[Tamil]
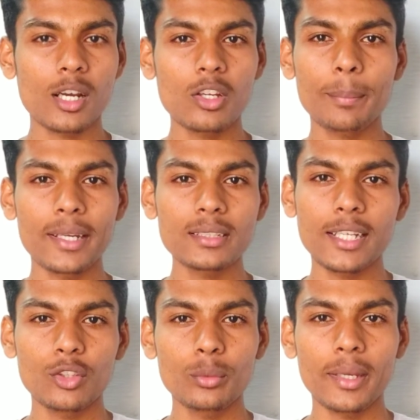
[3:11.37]
சொல்கிற அளவுக்கு
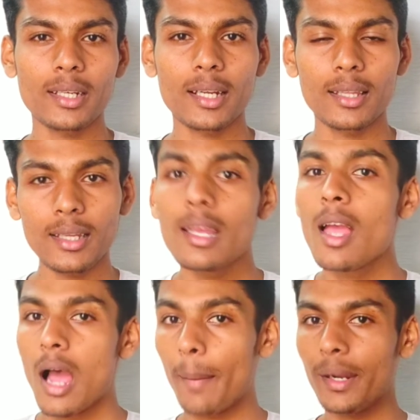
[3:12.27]
பெருசாக எதுவுமே இருக்காது
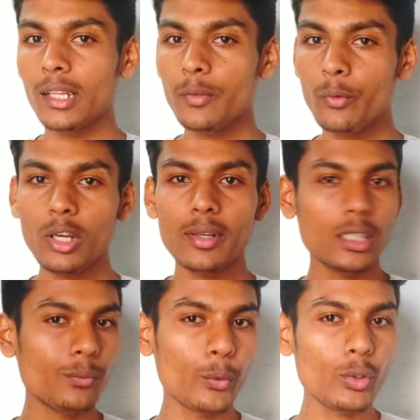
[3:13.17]
அப்புறம் அந்த ஃபோனில்
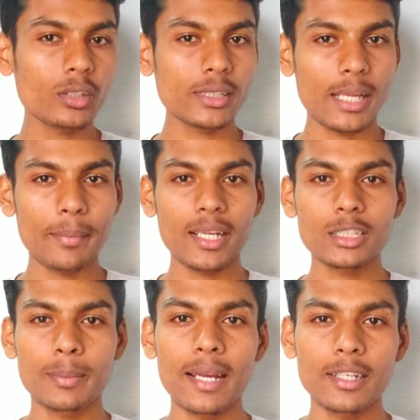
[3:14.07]
வந்து ஃபோர் தௌசண்ட்
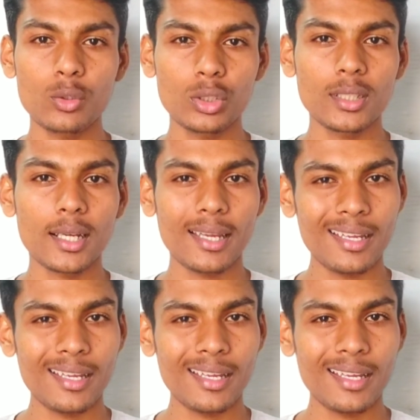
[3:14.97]
எம்ஏஹெச் பேட்டரி கொடுத்துருந்தாங்க
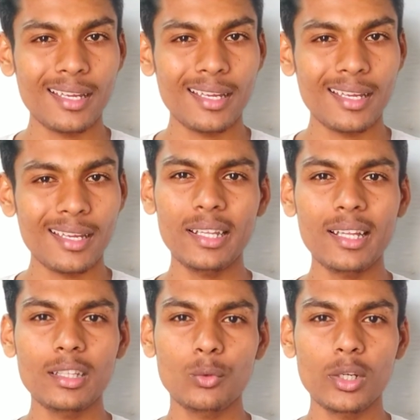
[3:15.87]
சேம் இதே
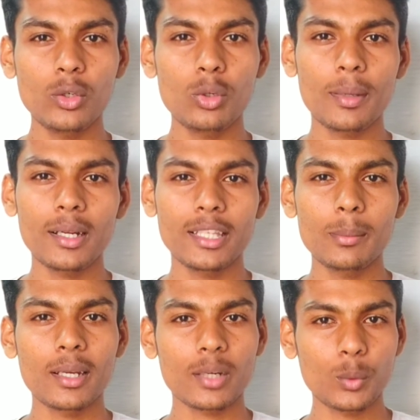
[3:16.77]
தான் இந்த ஃபோன்லேயே கொடுப்பாங்கன்னு
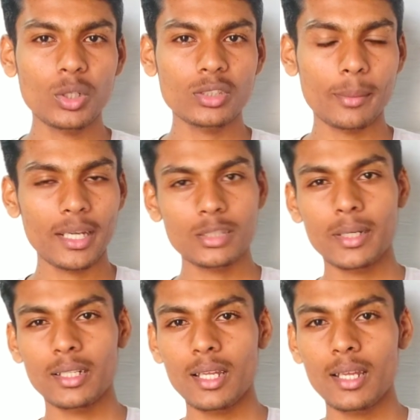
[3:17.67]
எதிர்பார்க்குற ஃபோர் தௌசண்ட்
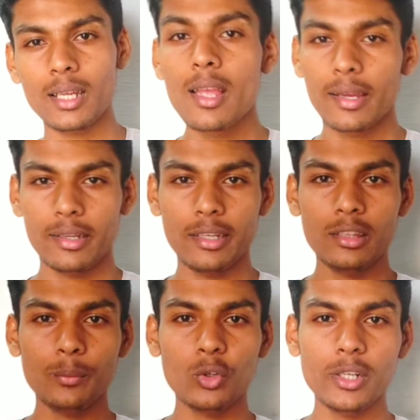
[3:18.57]
எம்ஏஹெச் பேட்டரி தான்
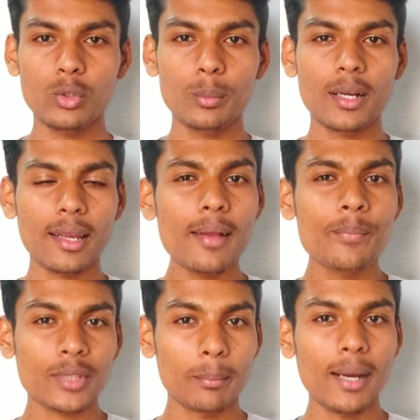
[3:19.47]
இந்த போன்லயே கொடுப்பாங்க
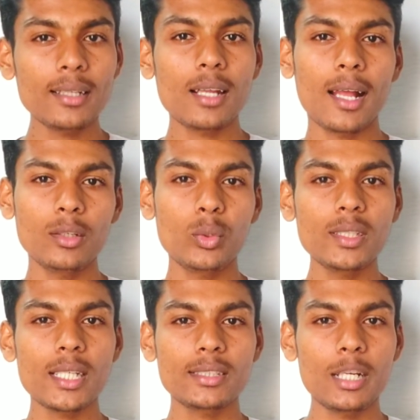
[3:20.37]
பட் அது
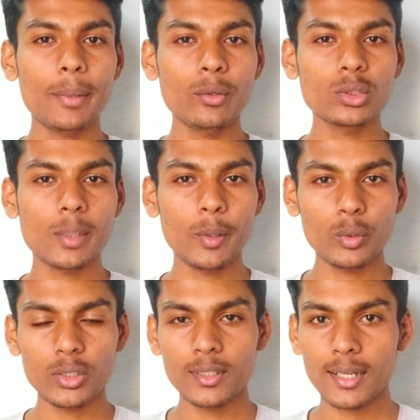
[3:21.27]
குயிக் சார்ஜ் த்ரீ பாயிண்ட் ஓ
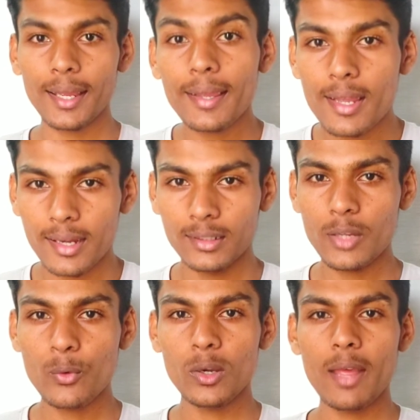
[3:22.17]
சப்போர்ட் கொடுத்துருந்தாங்க
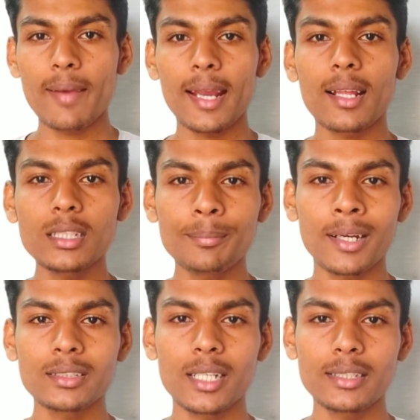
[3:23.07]
இந்த ஃபோனில் வேற ஏதாச்சும்
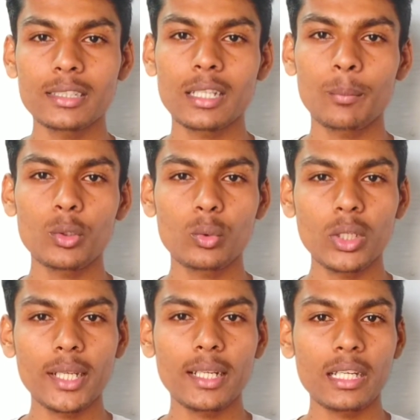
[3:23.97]
ஃபாஸ்ட் சார்ஜிங் சப்போர்ட்
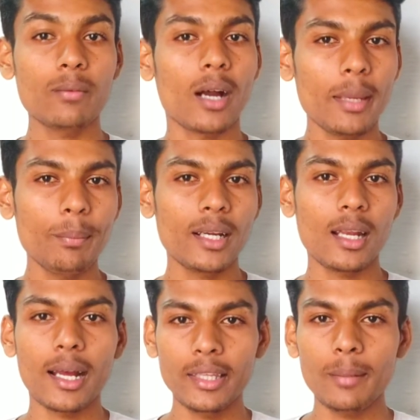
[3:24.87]
கொடுக்கறதுக்கு
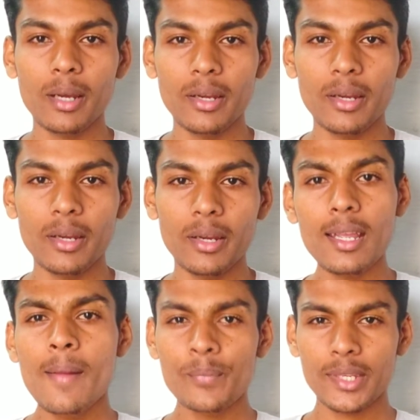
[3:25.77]
வாய்ப்புகள் அதிகமாகவே
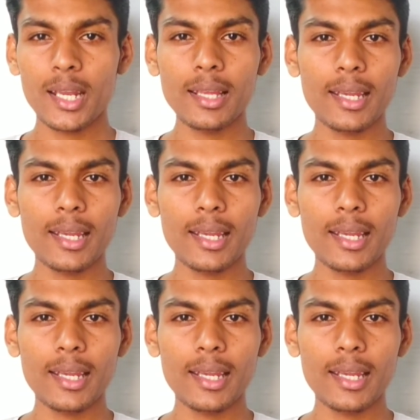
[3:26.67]
இருக்குது ஏன்னா